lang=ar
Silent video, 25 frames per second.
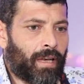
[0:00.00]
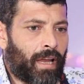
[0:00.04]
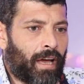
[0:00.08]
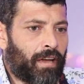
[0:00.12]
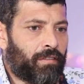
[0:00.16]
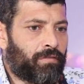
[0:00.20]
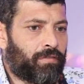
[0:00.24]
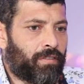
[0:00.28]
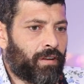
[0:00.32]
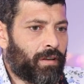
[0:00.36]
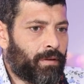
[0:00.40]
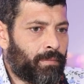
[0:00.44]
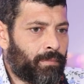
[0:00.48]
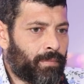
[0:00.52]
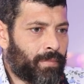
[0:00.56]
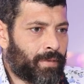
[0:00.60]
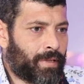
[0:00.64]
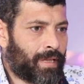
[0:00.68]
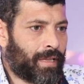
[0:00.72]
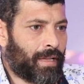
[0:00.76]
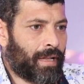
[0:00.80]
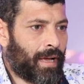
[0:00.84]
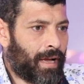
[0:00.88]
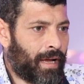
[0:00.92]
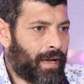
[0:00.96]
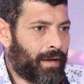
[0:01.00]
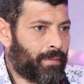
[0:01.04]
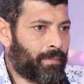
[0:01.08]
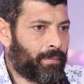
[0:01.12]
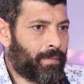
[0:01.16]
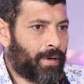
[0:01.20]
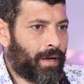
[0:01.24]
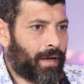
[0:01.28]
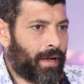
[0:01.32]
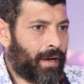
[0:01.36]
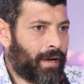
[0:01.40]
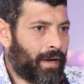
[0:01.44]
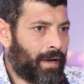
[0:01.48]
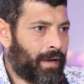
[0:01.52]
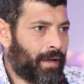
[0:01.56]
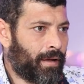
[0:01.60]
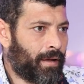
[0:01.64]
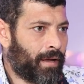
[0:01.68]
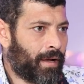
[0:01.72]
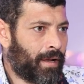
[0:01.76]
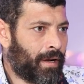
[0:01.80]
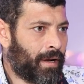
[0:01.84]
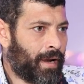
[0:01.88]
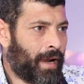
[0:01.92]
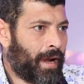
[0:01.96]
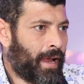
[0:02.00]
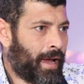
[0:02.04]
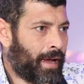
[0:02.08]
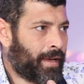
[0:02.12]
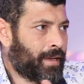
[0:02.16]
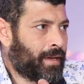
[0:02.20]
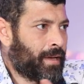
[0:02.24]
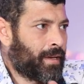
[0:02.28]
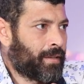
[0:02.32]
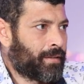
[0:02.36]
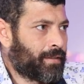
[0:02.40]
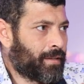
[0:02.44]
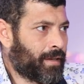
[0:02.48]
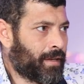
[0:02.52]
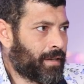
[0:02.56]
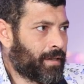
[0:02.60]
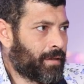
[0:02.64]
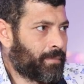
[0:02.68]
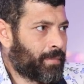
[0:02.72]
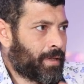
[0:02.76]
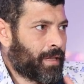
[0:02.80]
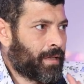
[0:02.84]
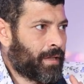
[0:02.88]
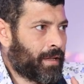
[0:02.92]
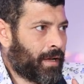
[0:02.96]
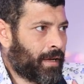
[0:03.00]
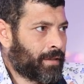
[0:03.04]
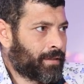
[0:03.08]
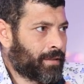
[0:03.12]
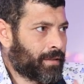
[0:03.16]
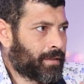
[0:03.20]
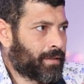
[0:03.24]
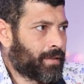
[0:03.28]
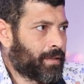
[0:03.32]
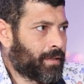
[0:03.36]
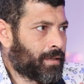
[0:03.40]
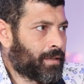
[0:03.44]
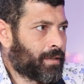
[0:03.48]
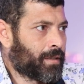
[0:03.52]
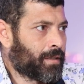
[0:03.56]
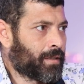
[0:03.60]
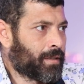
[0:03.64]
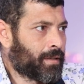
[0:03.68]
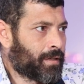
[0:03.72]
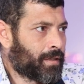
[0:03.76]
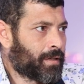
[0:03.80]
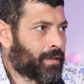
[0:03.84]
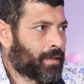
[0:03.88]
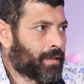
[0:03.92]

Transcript: لايف آه، مثل للحياه يعني مثل اعطتني